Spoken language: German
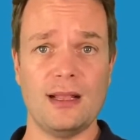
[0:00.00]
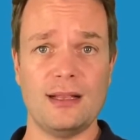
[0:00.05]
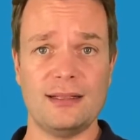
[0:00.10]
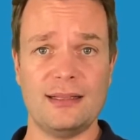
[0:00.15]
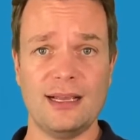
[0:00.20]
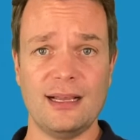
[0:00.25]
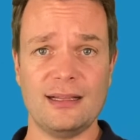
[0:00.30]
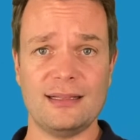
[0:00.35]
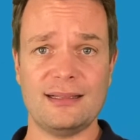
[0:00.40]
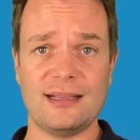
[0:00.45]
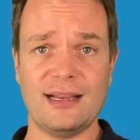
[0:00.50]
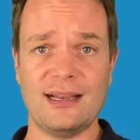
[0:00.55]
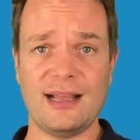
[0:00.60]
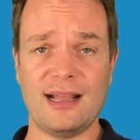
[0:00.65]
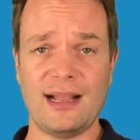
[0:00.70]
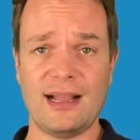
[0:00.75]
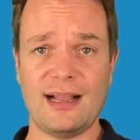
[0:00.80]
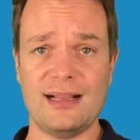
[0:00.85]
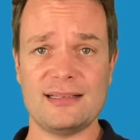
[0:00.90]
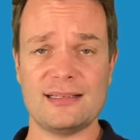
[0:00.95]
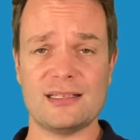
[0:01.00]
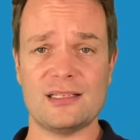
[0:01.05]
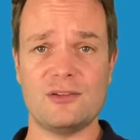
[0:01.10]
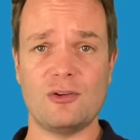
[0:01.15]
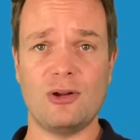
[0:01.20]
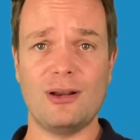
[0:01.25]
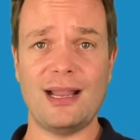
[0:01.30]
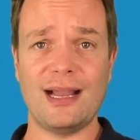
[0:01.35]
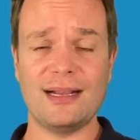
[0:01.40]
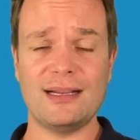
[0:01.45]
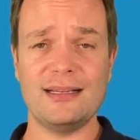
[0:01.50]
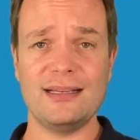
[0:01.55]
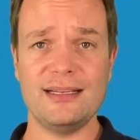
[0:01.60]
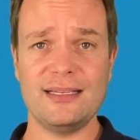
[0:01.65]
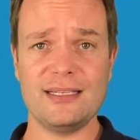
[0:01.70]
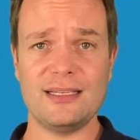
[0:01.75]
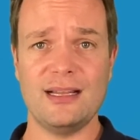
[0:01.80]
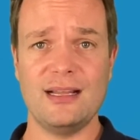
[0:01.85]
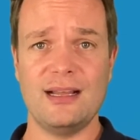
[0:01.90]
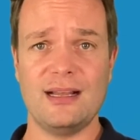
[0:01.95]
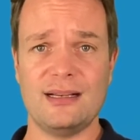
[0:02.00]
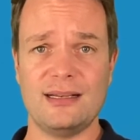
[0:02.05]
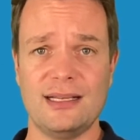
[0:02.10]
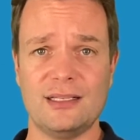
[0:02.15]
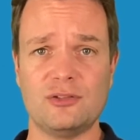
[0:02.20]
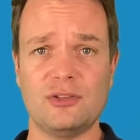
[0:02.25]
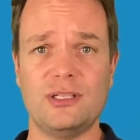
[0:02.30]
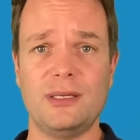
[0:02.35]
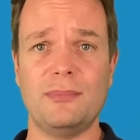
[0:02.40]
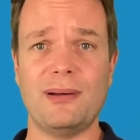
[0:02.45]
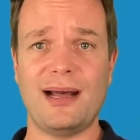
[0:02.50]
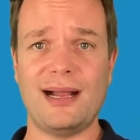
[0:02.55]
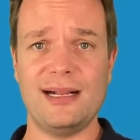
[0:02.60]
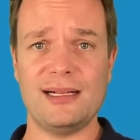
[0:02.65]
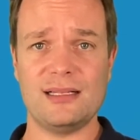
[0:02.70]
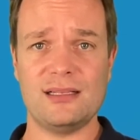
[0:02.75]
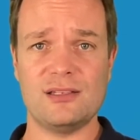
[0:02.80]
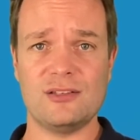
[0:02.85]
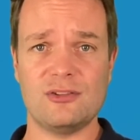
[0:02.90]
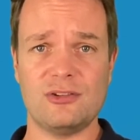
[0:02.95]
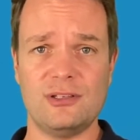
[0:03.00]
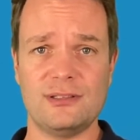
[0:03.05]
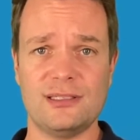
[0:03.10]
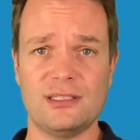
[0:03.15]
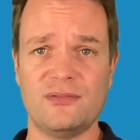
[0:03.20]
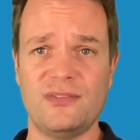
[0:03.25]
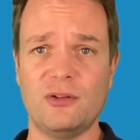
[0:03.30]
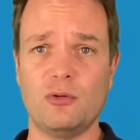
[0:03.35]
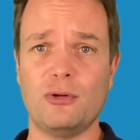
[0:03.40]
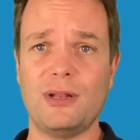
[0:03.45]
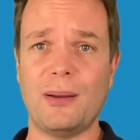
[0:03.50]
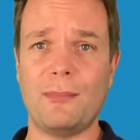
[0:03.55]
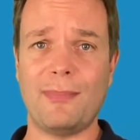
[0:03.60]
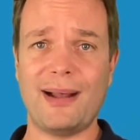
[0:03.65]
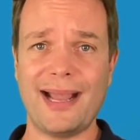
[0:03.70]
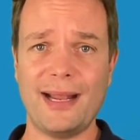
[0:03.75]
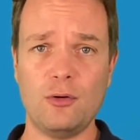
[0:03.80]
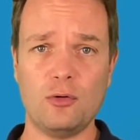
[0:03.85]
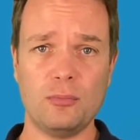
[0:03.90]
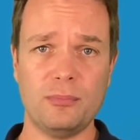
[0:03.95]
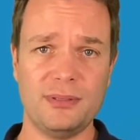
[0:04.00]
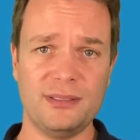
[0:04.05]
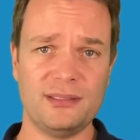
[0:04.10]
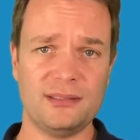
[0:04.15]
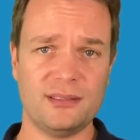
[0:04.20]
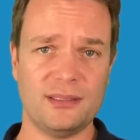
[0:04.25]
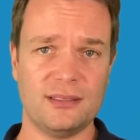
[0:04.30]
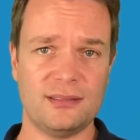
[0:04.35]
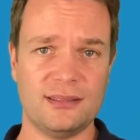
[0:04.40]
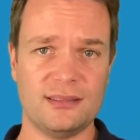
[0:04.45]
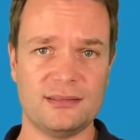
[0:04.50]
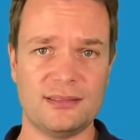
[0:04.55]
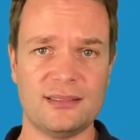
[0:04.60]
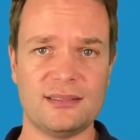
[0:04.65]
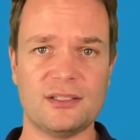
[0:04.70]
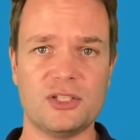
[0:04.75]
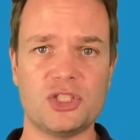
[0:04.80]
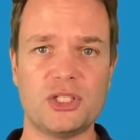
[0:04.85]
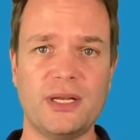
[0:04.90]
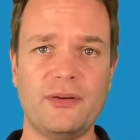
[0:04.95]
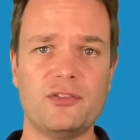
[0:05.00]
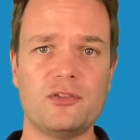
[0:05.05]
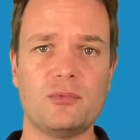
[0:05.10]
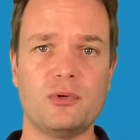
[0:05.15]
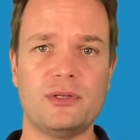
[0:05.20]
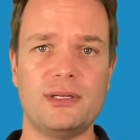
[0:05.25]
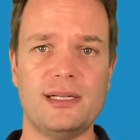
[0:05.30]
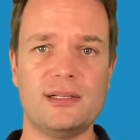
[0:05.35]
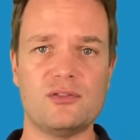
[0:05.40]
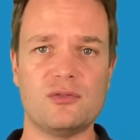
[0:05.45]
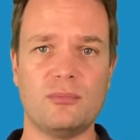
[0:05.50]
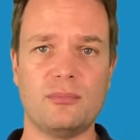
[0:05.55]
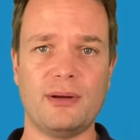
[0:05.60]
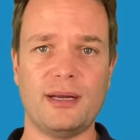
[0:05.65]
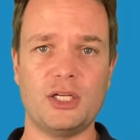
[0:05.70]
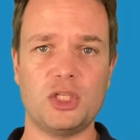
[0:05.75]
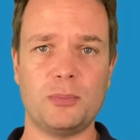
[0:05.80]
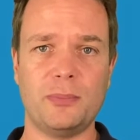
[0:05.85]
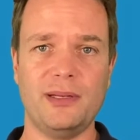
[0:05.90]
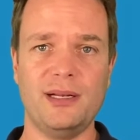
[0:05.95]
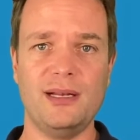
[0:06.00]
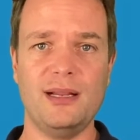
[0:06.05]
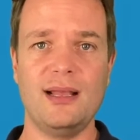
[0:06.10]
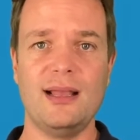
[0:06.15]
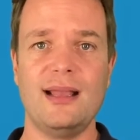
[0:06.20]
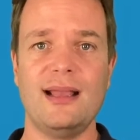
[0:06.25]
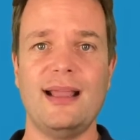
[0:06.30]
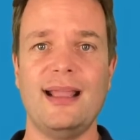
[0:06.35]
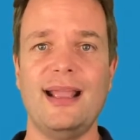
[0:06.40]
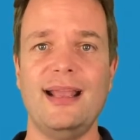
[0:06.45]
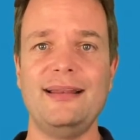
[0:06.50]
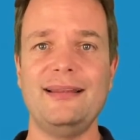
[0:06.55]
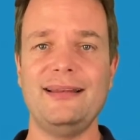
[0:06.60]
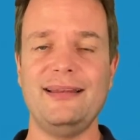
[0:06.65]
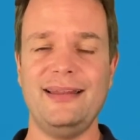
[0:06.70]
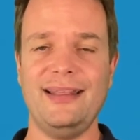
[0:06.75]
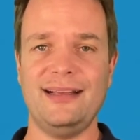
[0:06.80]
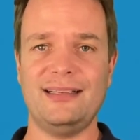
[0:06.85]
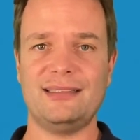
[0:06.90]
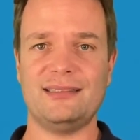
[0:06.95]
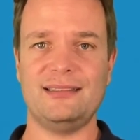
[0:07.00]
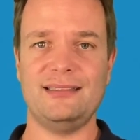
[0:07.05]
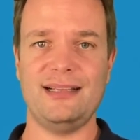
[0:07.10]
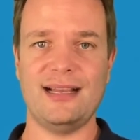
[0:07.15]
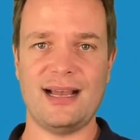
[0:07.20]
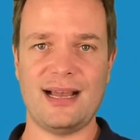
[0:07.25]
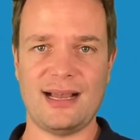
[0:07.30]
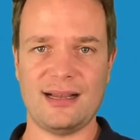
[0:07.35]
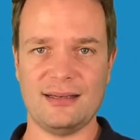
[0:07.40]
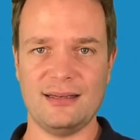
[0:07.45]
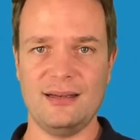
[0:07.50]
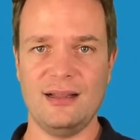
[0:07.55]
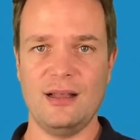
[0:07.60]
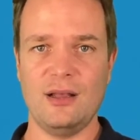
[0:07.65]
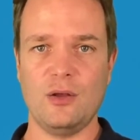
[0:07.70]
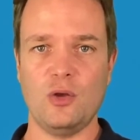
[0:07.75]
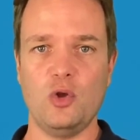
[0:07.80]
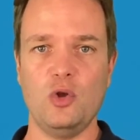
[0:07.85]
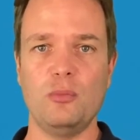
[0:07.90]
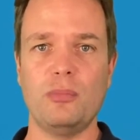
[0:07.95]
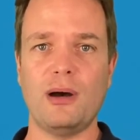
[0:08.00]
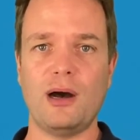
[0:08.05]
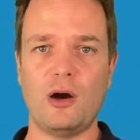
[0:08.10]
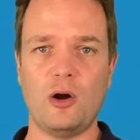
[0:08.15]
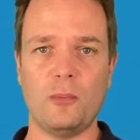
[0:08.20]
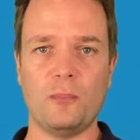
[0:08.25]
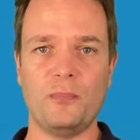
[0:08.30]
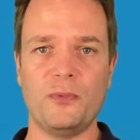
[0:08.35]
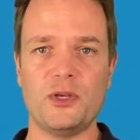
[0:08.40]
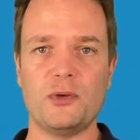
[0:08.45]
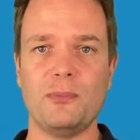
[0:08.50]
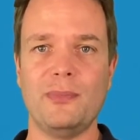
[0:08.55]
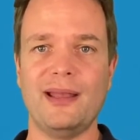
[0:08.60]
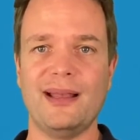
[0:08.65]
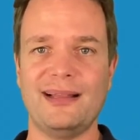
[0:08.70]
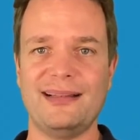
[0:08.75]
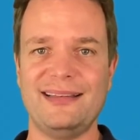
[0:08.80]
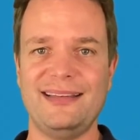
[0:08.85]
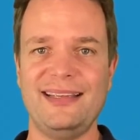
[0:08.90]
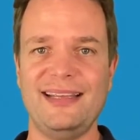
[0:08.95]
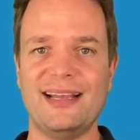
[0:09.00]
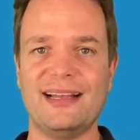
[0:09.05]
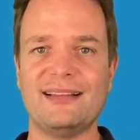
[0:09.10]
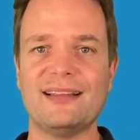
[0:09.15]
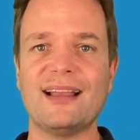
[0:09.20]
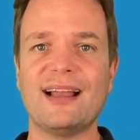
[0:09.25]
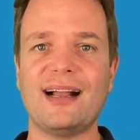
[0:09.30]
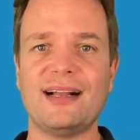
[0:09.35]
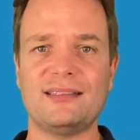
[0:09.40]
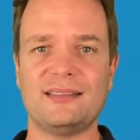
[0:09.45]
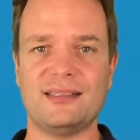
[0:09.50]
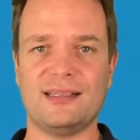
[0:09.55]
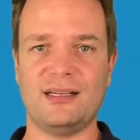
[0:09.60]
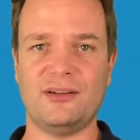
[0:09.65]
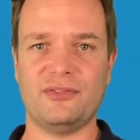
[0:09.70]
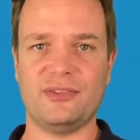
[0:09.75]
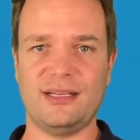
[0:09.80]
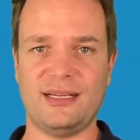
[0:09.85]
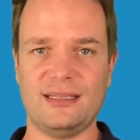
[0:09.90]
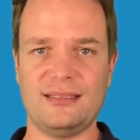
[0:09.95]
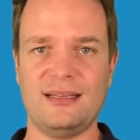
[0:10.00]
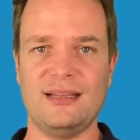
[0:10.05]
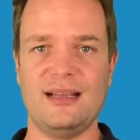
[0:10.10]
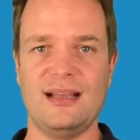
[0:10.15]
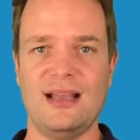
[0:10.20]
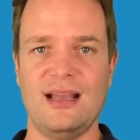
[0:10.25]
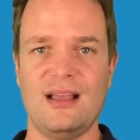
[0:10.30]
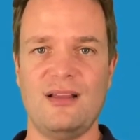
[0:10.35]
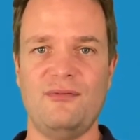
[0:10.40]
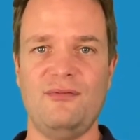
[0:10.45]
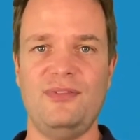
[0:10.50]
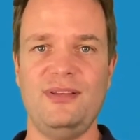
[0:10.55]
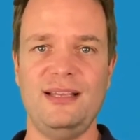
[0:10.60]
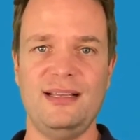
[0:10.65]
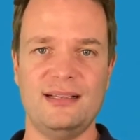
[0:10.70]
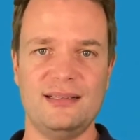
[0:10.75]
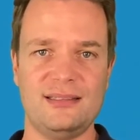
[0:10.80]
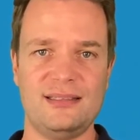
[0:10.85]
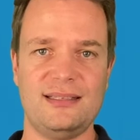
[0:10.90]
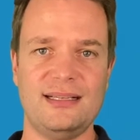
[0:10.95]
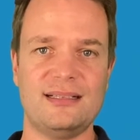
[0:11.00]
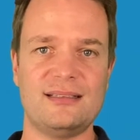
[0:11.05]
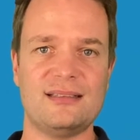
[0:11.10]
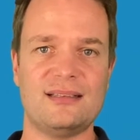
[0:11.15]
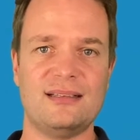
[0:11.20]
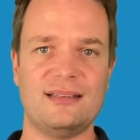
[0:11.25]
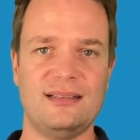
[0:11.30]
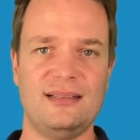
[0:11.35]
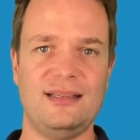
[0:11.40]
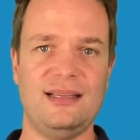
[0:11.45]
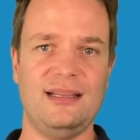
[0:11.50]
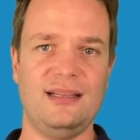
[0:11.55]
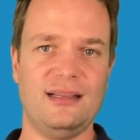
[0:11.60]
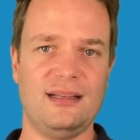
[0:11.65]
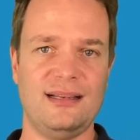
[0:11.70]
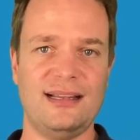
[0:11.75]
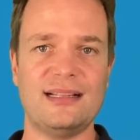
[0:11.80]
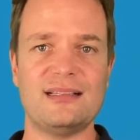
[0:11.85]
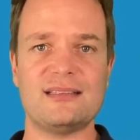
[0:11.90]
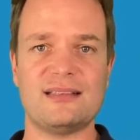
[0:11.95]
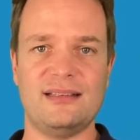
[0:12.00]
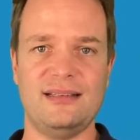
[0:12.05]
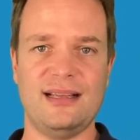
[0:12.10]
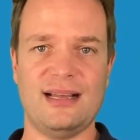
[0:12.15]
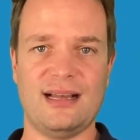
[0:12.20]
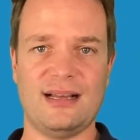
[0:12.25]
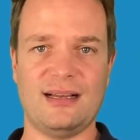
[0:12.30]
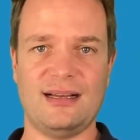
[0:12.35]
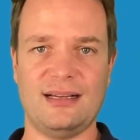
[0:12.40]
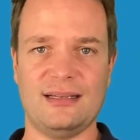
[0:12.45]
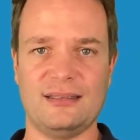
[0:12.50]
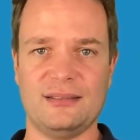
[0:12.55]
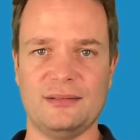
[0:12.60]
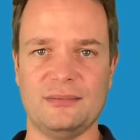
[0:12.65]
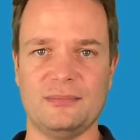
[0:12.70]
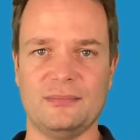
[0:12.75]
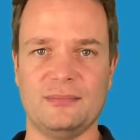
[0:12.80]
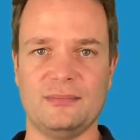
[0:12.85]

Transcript: ja, dann heißt das noch lange nicht, dass du die behalten solltest, wenn du der Meinung bist, dass das Geschäftsmodell zum Beispiel in den nächsten Jahren überhaupt nicht mehr die Ertragskraft hat, wie es jetzt die letzten Jahre hatte.